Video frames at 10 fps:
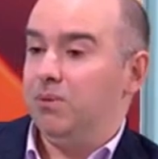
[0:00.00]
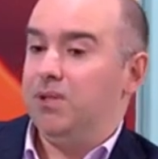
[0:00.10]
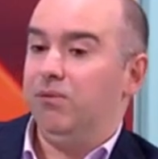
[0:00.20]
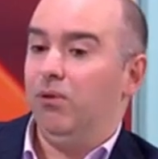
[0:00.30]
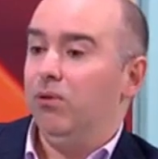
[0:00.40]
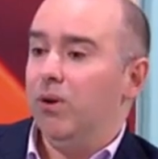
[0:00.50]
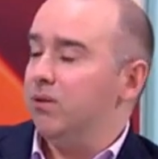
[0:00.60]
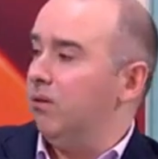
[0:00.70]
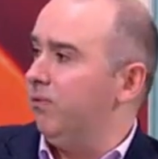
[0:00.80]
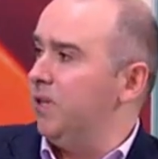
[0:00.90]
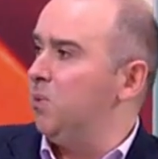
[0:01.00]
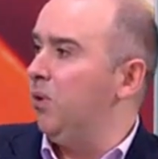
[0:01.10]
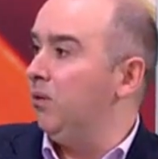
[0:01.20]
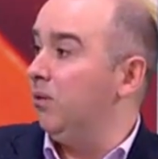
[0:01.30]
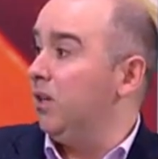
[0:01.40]
se observou, não é só no
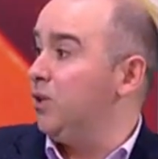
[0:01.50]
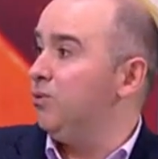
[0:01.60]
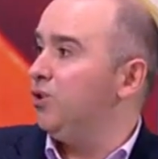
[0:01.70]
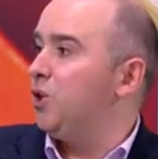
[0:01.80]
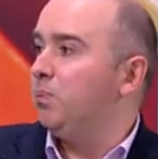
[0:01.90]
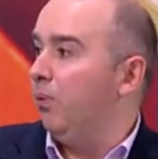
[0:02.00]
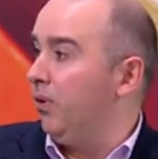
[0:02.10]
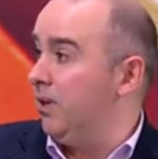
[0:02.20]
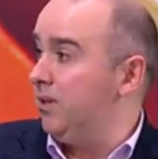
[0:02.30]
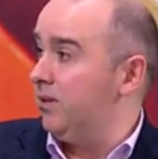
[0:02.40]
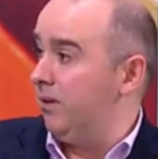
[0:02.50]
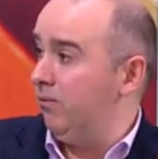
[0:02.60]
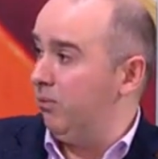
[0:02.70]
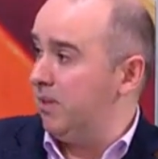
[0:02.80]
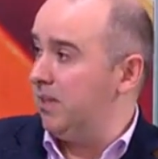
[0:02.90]
Facebook, em todo lado, as pessoas expõem-se
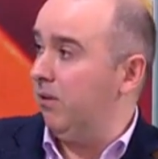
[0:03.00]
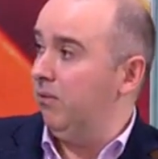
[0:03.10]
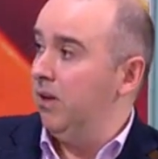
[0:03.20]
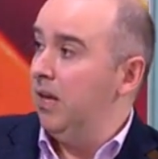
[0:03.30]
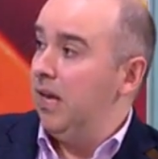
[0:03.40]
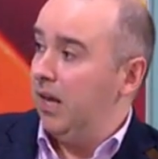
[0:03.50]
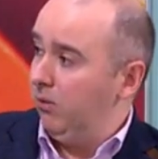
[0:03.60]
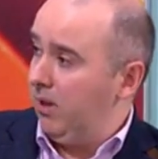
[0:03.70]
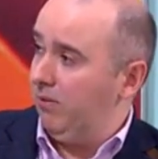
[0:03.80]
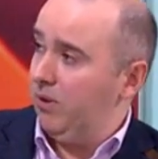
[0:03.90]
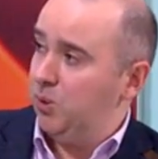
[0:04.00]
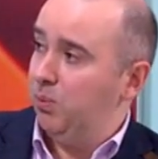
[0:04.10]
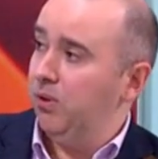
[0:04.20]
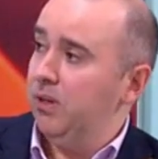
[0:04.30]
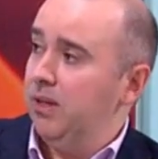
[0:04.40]
informação que não devem
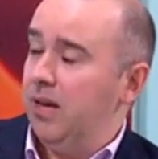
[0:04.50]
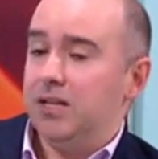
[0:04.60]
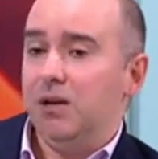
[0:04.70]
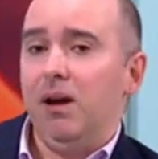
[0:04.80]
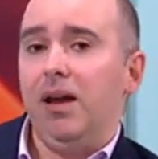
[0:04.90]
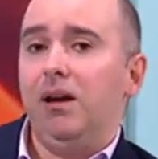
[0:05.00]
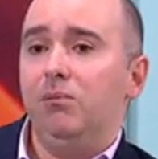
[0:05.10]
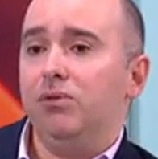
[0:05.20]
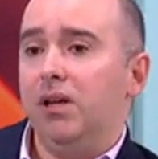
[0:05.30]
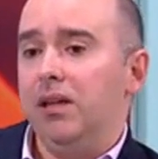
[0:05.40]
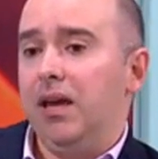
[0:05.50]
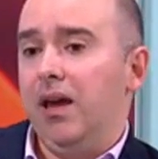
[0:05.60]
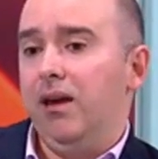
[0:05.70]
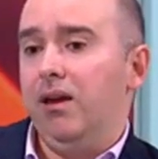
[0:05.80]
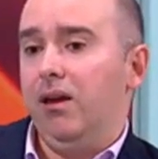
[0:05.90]
expor e esta é uma regra importante que
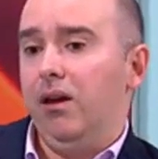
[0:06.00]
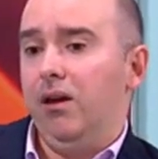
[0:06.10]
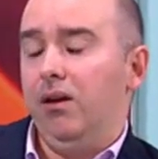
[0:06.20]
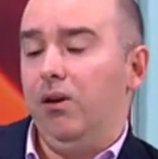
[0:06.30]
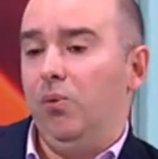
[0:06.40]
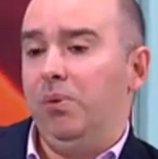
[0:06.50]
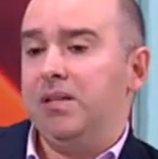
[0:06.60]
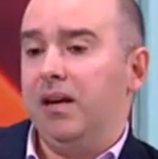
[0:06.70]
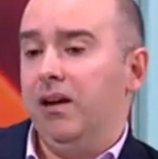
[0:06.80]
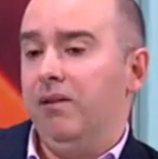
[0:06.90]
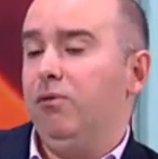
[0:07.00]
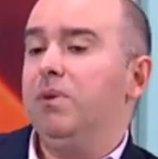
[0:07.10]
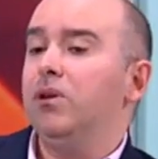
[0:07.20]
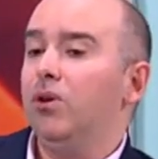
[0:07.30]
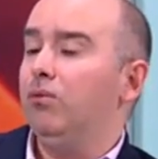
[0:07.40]
é eu pensar, a
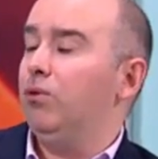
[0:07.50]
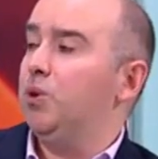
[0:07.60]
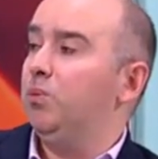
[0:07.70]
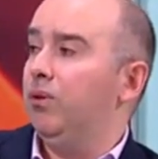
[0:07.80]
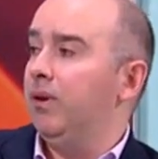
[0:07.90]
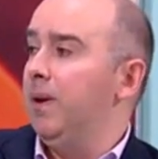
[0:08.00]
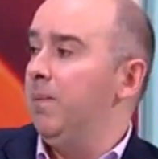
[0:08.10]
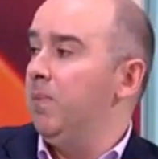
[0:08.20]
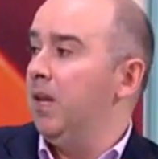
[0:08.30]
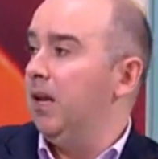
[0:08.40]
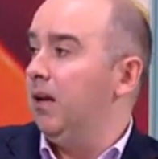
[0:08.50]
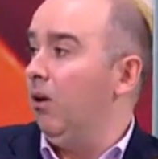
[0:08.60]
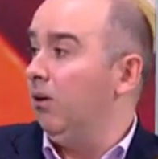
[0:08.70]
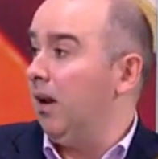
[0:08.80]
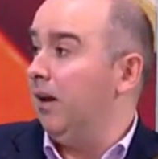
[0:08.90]
informação que eu vou expor
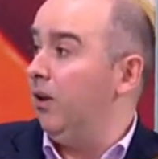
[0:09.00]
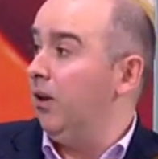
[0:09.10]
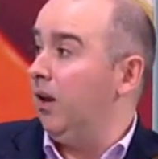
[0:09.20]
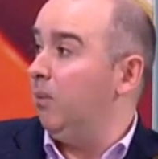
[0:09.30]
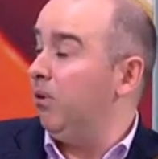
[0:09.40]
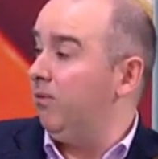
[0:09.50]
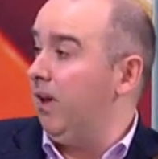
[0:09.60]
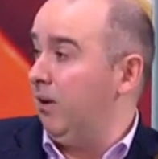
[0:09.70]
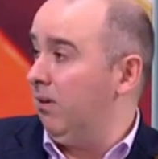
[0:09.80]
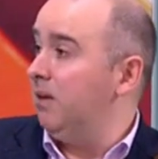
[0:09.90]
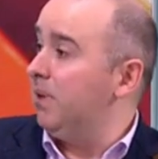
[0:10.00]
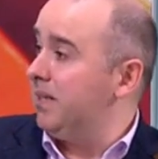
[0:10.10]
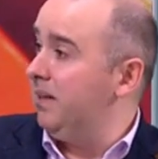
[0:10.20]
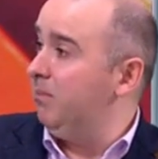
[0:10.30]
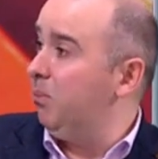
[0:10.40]
online, ela pode ficar online para
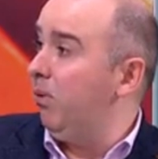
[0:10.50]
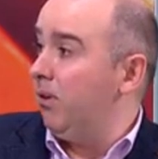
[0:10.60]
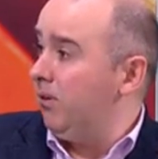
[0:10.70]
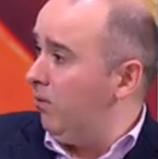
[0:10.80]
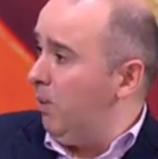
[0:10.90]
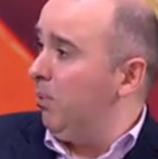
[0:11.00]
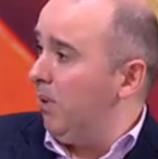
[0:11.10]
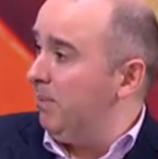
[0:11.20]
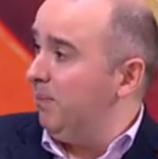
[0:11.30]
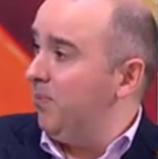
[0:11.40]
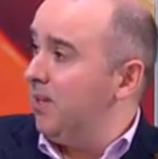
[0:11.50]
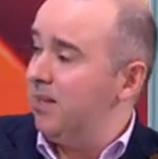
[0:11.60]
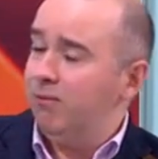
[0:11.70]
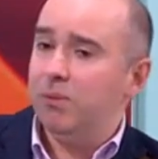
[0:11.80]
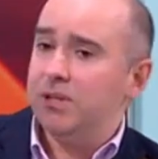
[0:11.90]
sempre? Pode, então não há problema. Hum.
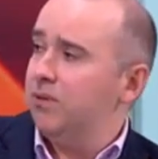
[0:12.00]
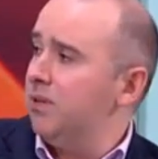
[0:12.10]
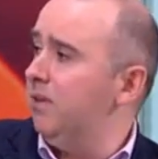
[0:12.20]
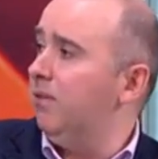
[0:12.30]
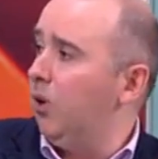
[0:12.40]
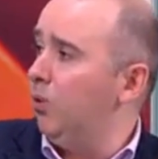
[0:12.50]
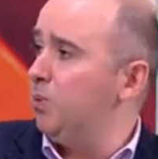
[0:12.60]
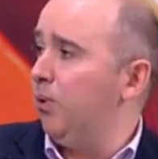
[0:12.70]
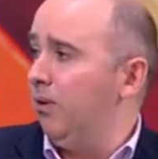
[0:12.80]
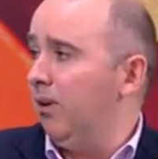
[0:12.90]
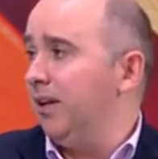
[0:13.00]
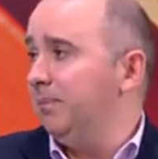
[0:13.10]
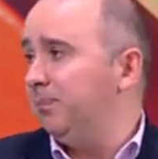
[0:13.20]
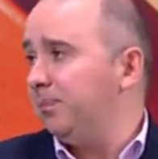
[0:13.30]
Se é informação sensível, não expõe online.